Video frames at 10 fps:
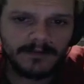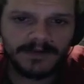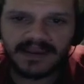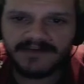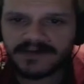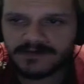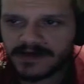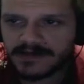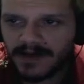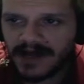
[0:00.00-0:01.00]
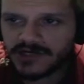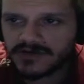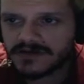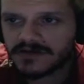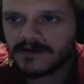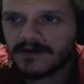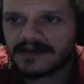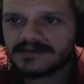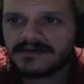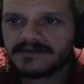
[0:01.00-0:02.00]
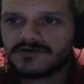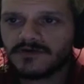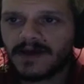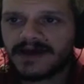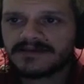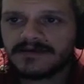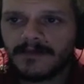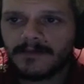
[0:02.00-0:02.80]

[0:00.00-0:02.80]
para levels mais baixos, assim e tudo mais.